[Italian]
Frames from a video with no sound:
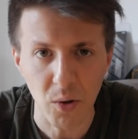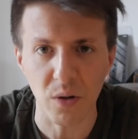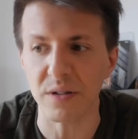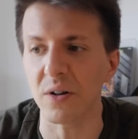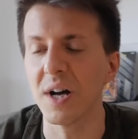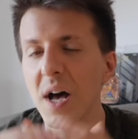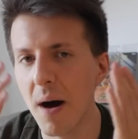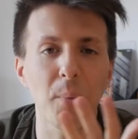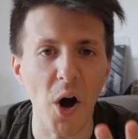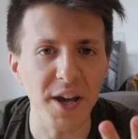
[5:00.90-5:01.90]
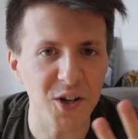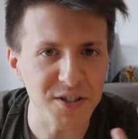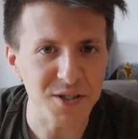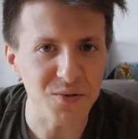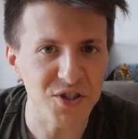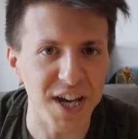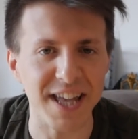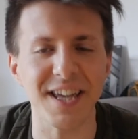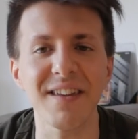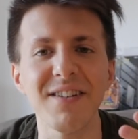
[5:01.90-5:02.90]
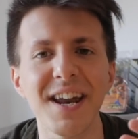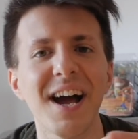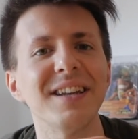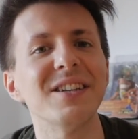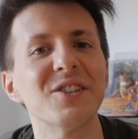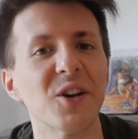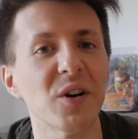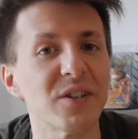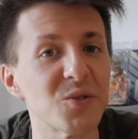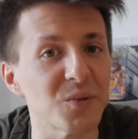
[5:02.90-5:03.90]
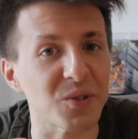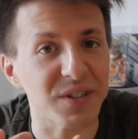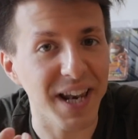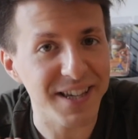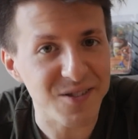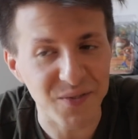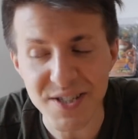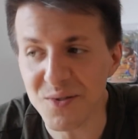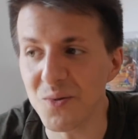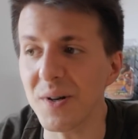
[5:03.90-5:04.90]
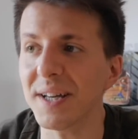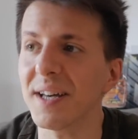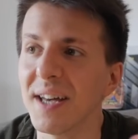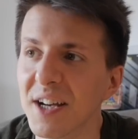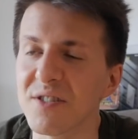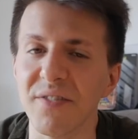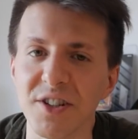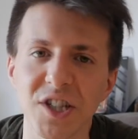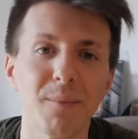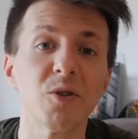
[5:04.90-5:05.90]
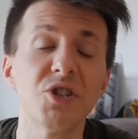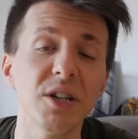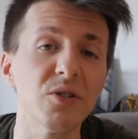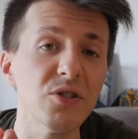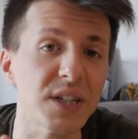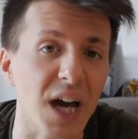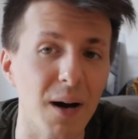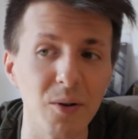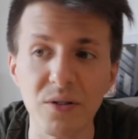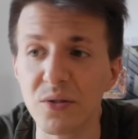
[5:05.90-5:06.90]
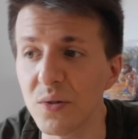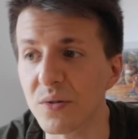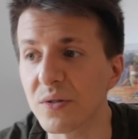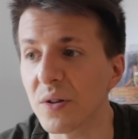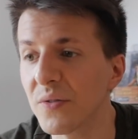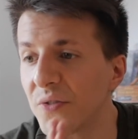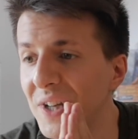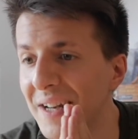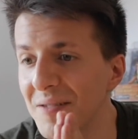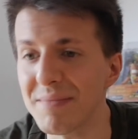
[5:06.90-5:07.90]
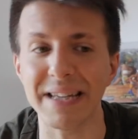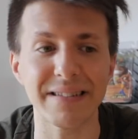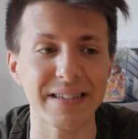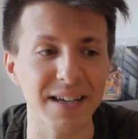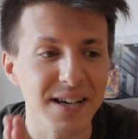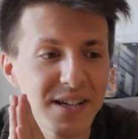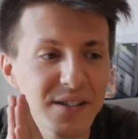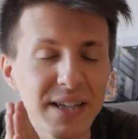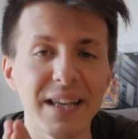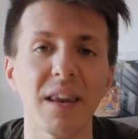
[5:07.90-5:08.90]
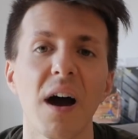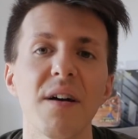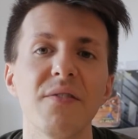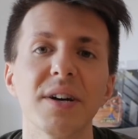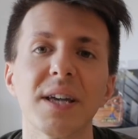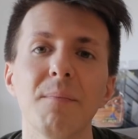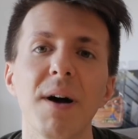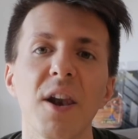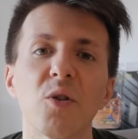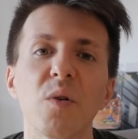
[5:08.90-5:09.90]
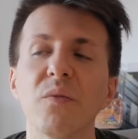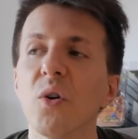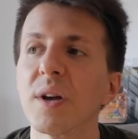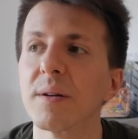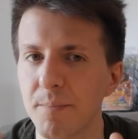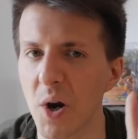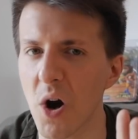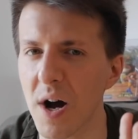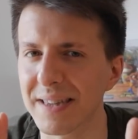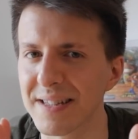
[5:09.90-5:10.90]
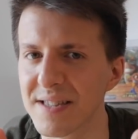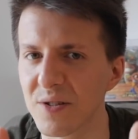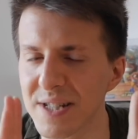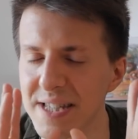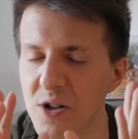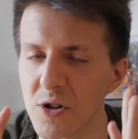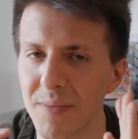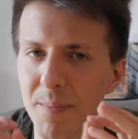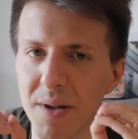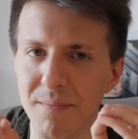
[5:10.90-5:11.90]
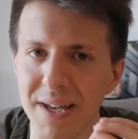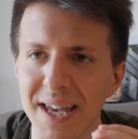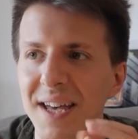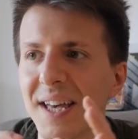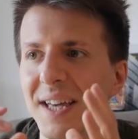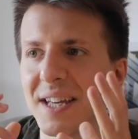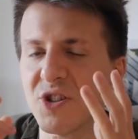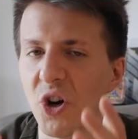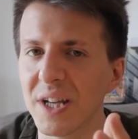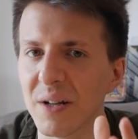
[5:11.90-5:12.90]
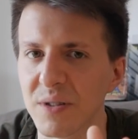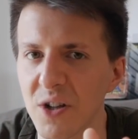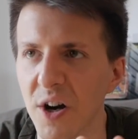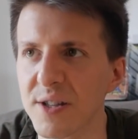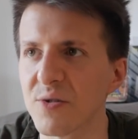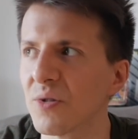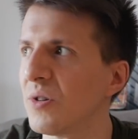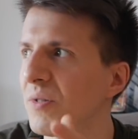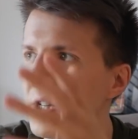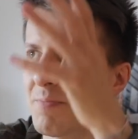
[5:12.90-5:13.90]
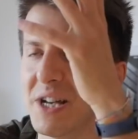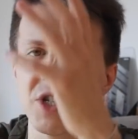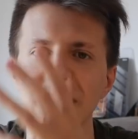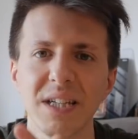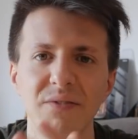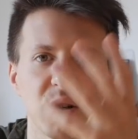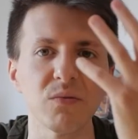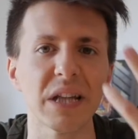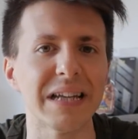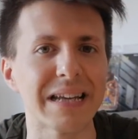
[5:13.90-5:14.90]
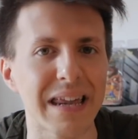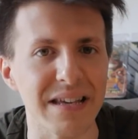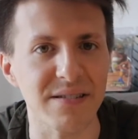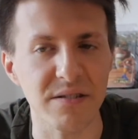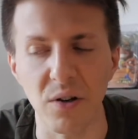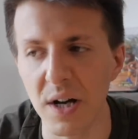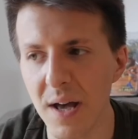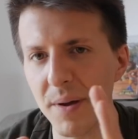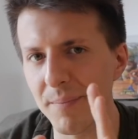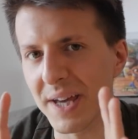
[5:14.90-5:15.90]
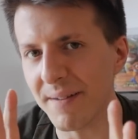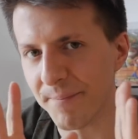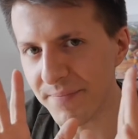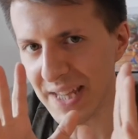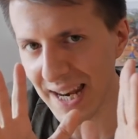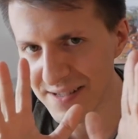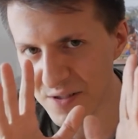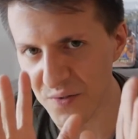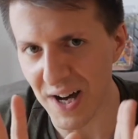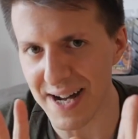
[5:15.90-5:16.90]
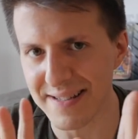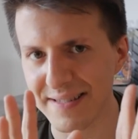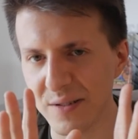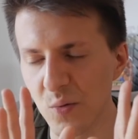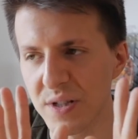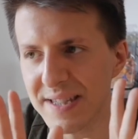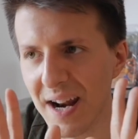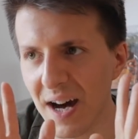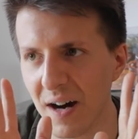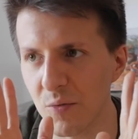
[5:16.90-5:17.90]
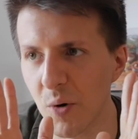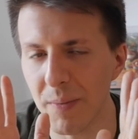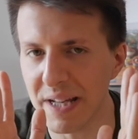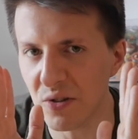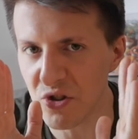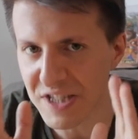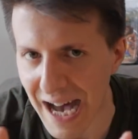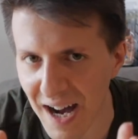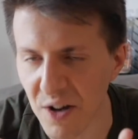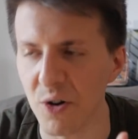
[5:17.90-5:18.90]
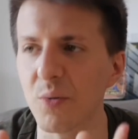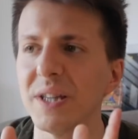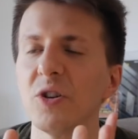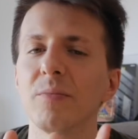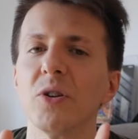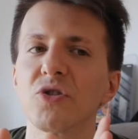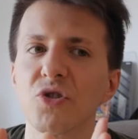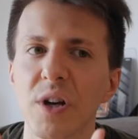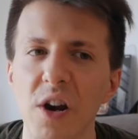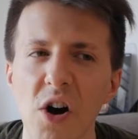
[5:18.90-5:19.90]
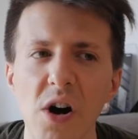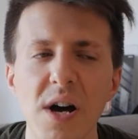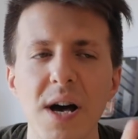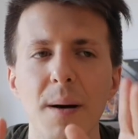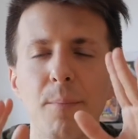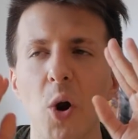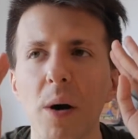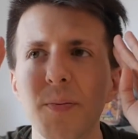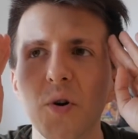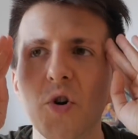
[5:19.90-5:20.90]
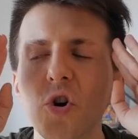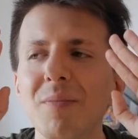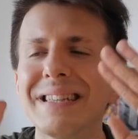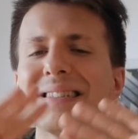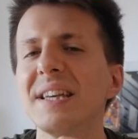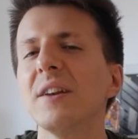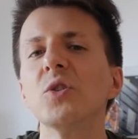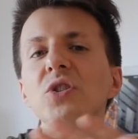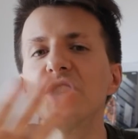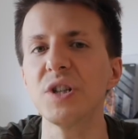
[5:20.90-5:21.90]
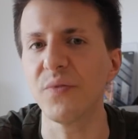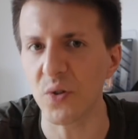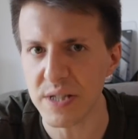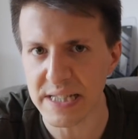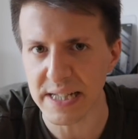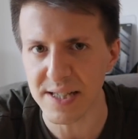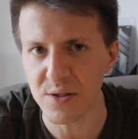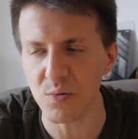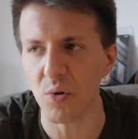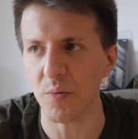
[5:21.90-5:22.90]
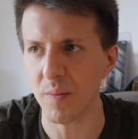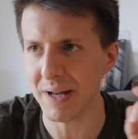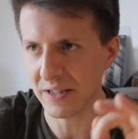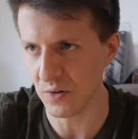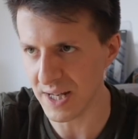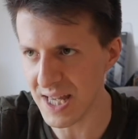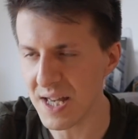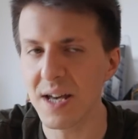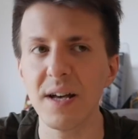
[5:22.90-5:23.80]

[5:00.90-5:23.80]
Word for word: molto. Poi cosa succede? Arriverà il 19 giugno The Last of Us 2 e cosa facciamo? Ce lo giochiamo tutto, finalmente in live che bello con voi. Però attenzione, siccome per me i giochi Naughty Dog sono una specie di venuta del Cristo, per me The Last of Us 2 sarà un momento sacro, quindi io me lo giocherò proprio come se non ci fosse nessuno. Mi metto lì,